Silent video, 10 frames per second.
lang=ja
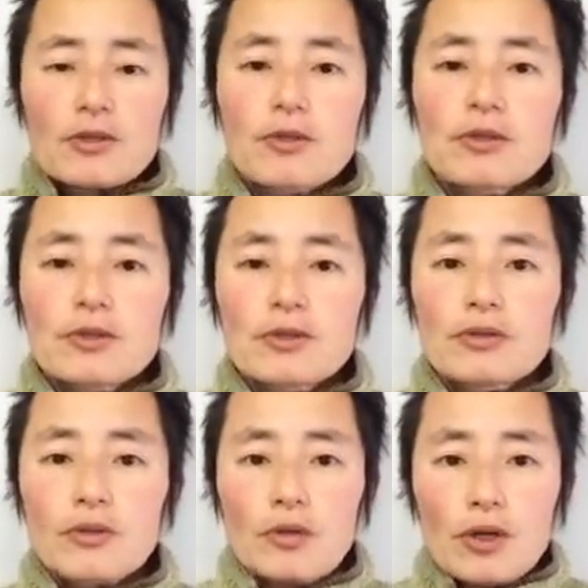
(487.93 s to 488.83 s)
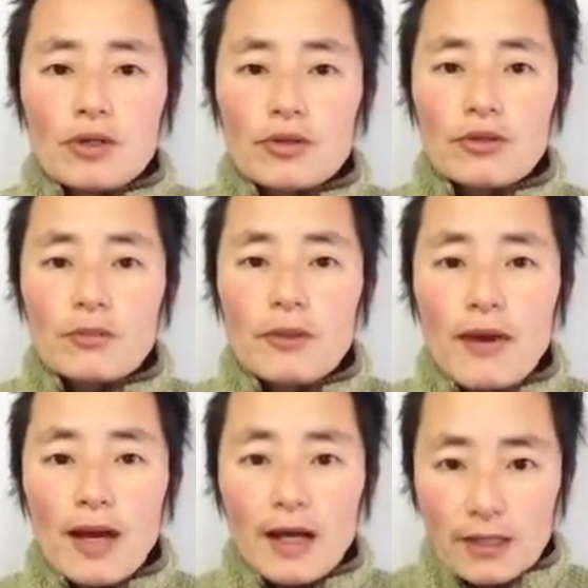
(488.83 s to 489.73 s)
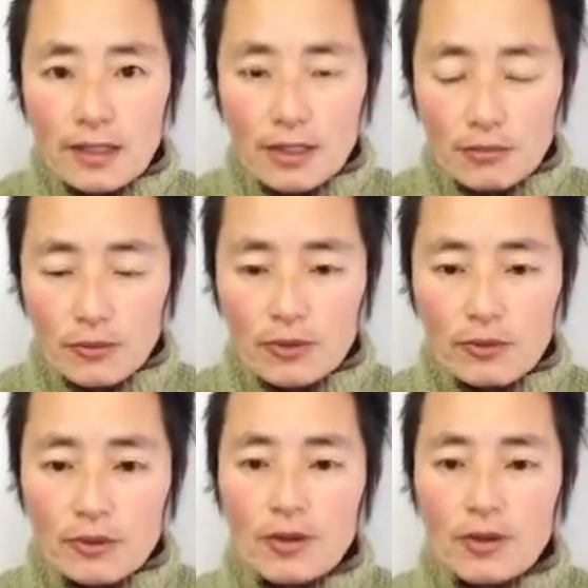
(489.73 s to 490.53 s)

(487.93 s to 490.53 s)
そうするとその実はあなたのもの、